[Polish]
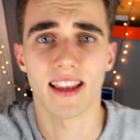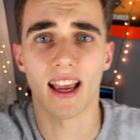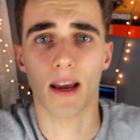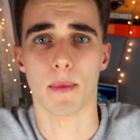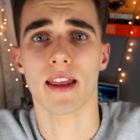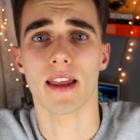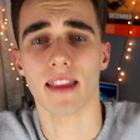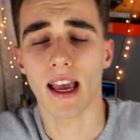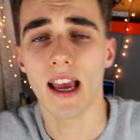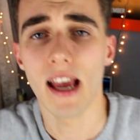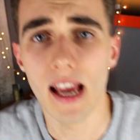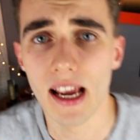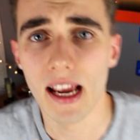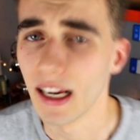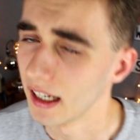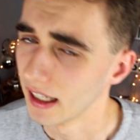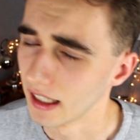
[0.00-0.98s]
cement
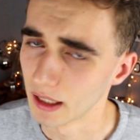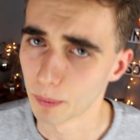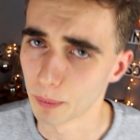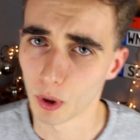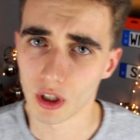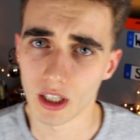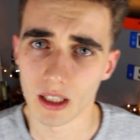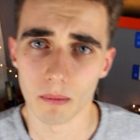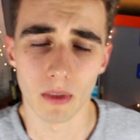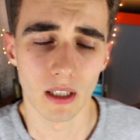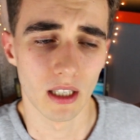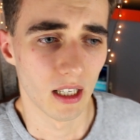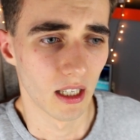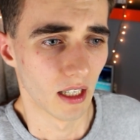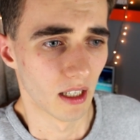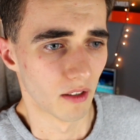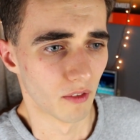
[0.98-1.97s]
i potem
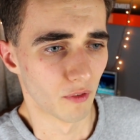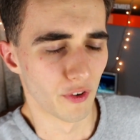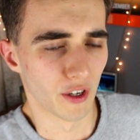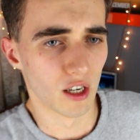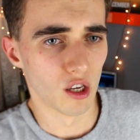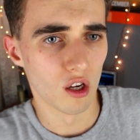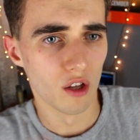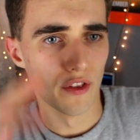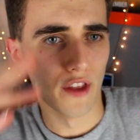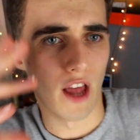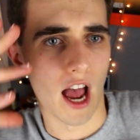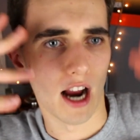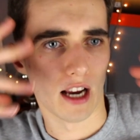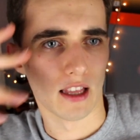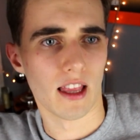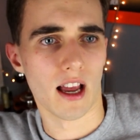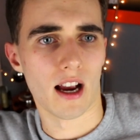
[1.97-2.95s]

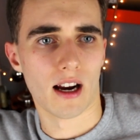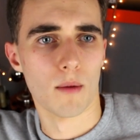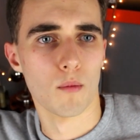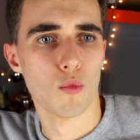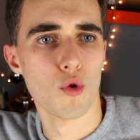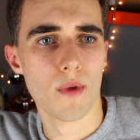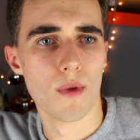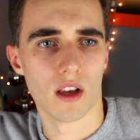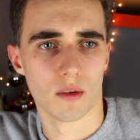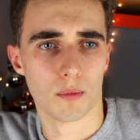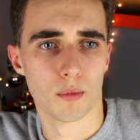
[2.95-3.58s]
wygląda jak taka mumia